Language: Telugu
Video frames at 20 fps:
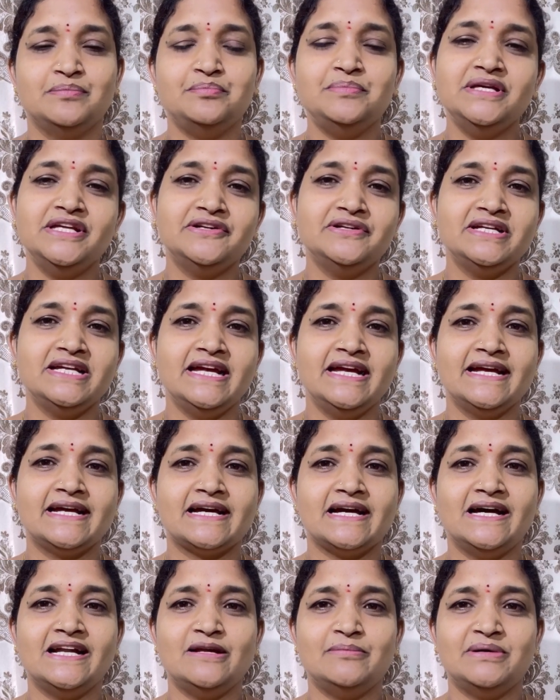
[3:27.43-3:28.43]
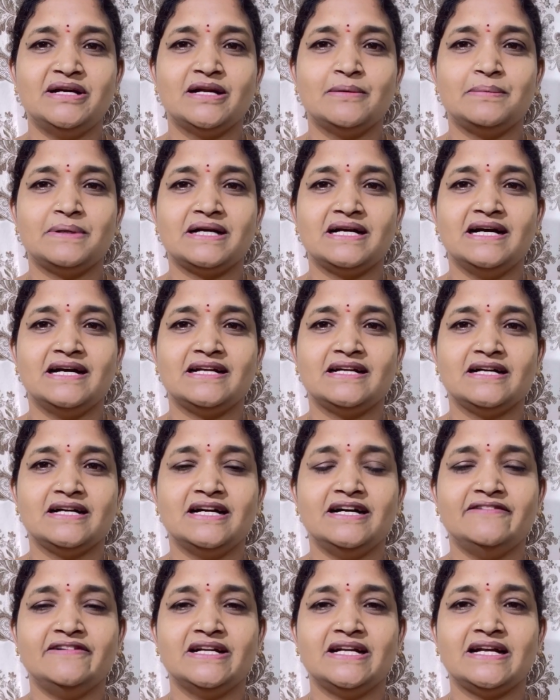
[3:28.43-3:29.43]
మీరు ఏ కాలమాన ప్రకారం
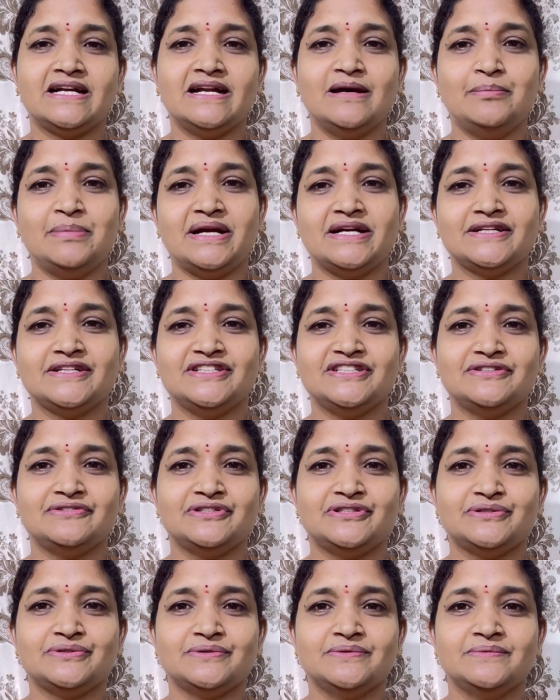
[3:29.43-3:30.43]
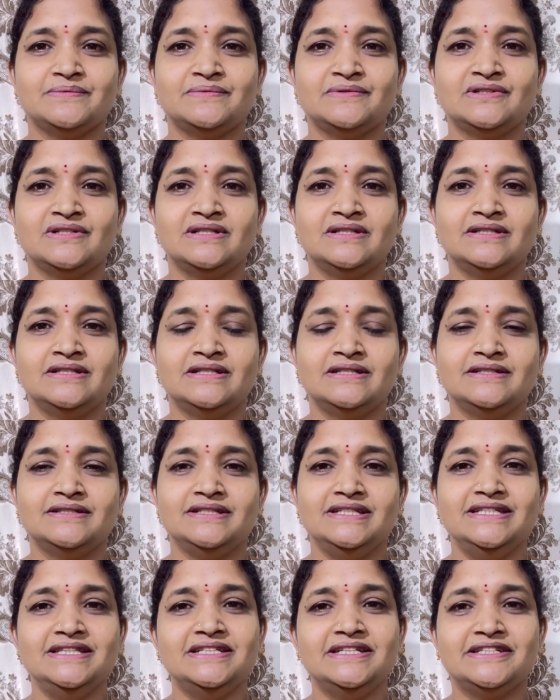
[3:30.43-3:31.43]
కావాలన్నా పాటించవచ్చు
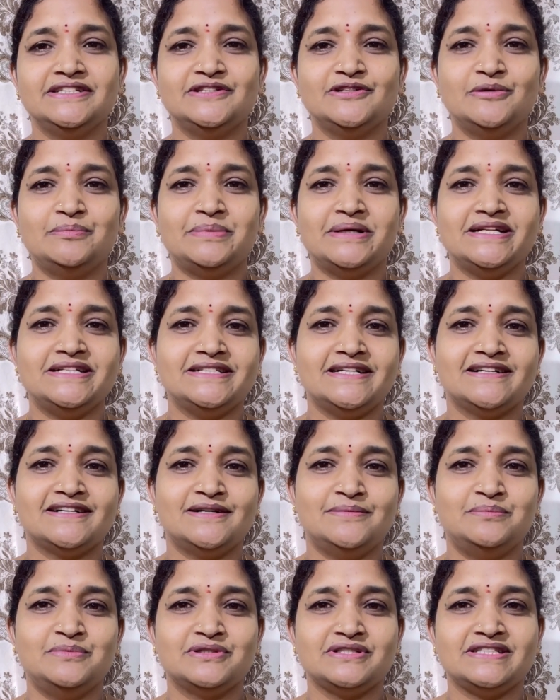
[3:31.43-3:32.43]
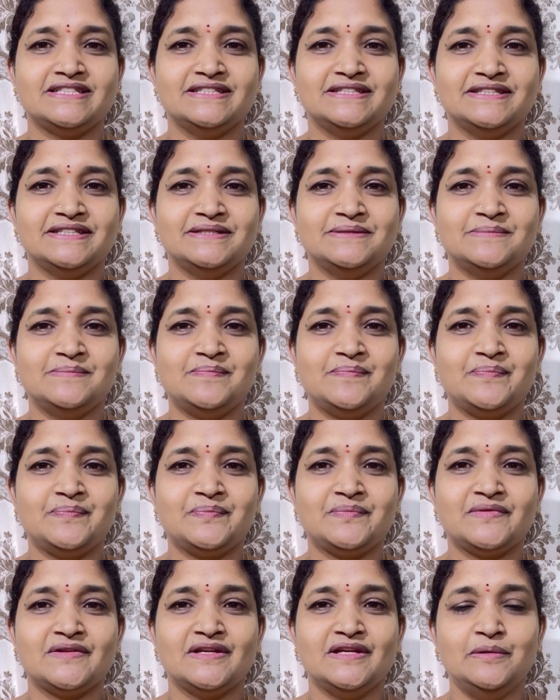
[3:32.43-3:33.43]
ఇంతటితో పంచాంగం మూసింది
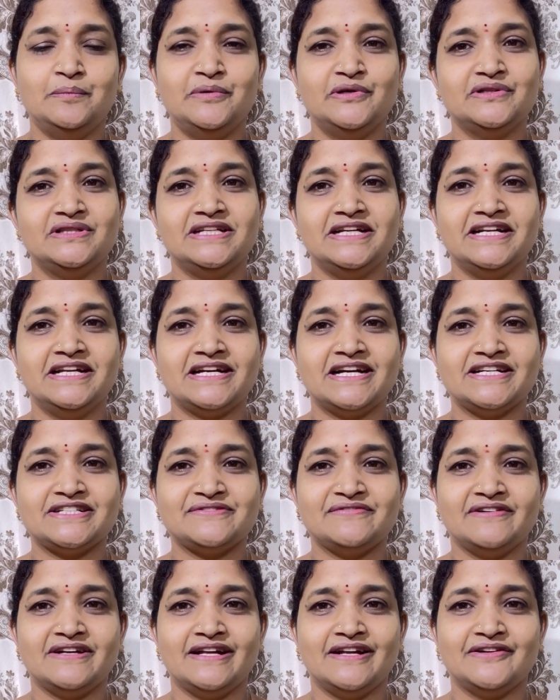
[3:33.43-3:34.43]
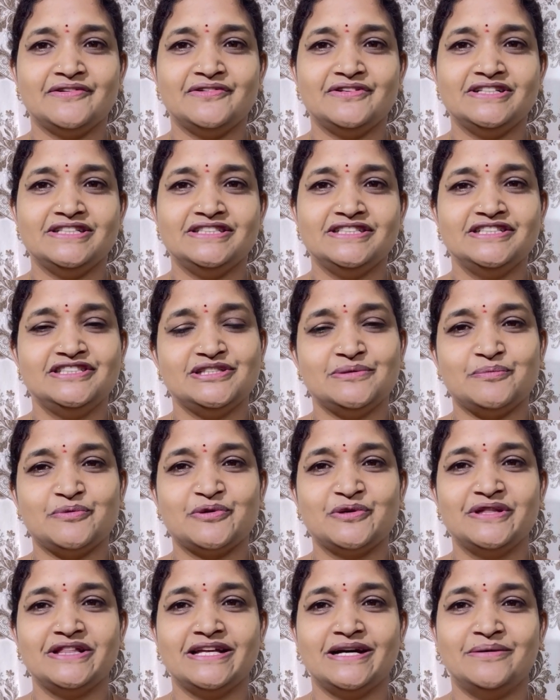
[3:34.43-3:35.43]
ఇప్పుడు దినరాశి ఫలాల గురించి
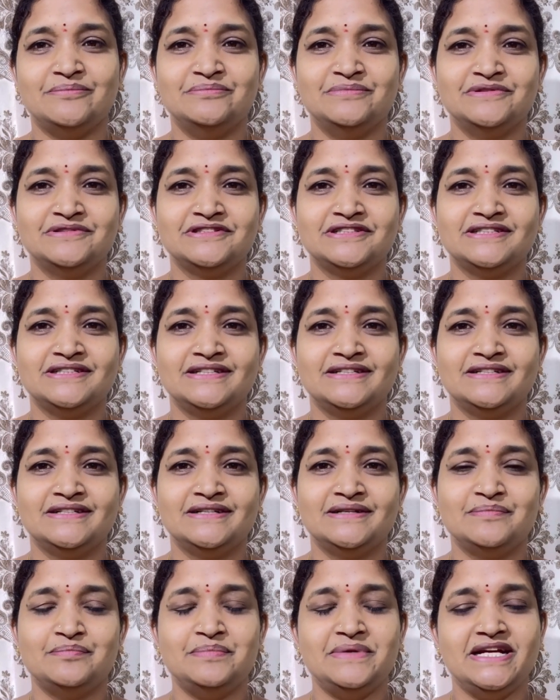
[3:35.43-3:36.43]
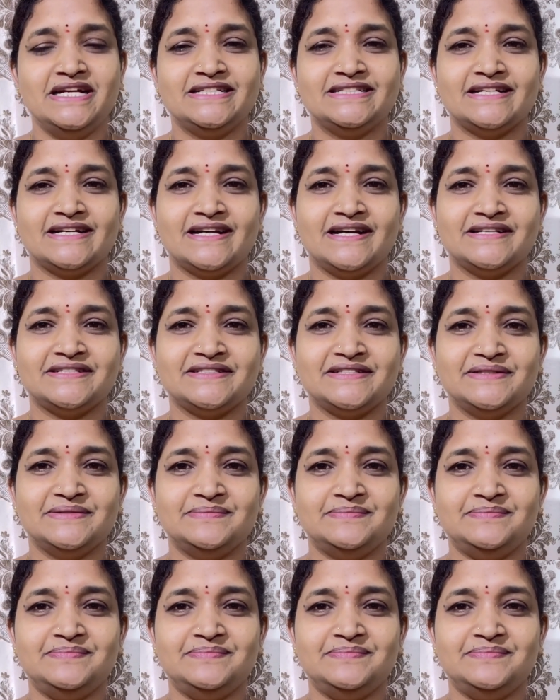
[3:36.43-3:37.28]
చెప్పుకుందాం మేషరాశి